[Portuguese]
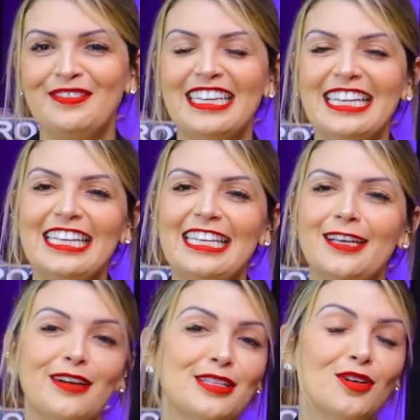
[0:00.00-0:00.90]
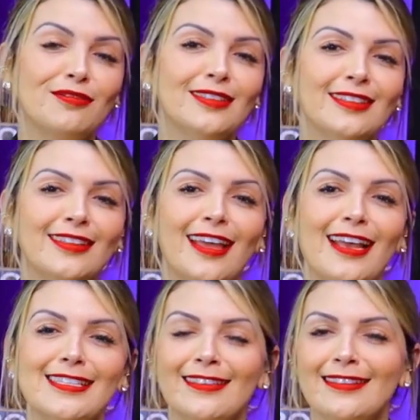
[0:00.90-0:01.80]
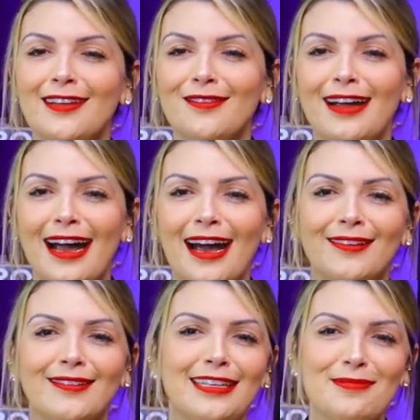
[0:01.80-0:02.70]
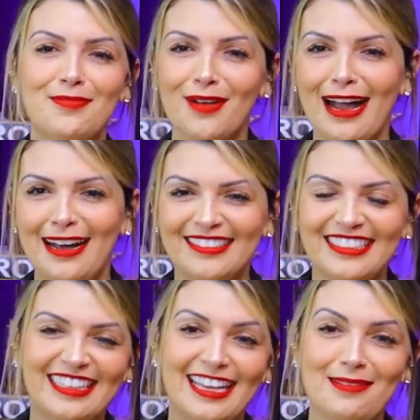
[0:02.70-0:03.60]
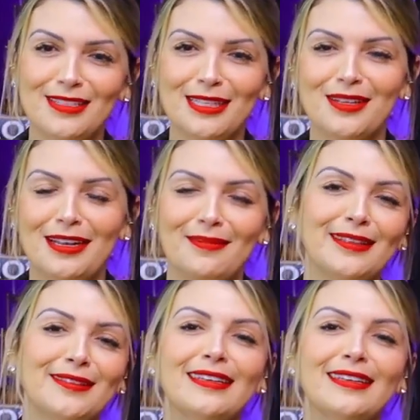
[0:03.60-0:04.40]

E eu resolvi, né, sentar no carro, ir pro carro, né, ir pro estacionamento,